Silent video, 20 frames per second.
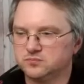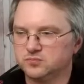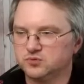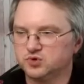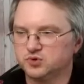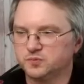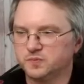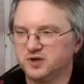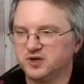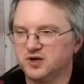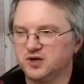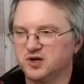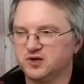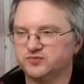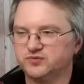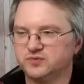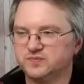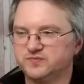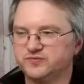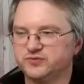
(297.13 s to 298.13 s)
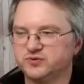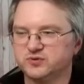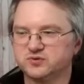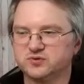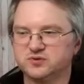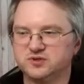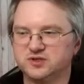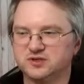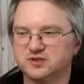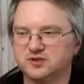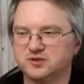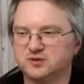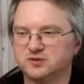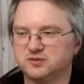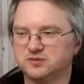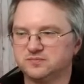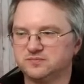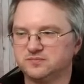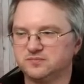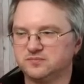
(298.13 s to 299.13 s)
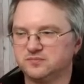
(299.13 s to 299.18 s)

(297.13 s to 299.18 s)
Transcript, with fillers: Springer A5 funktioniert auch.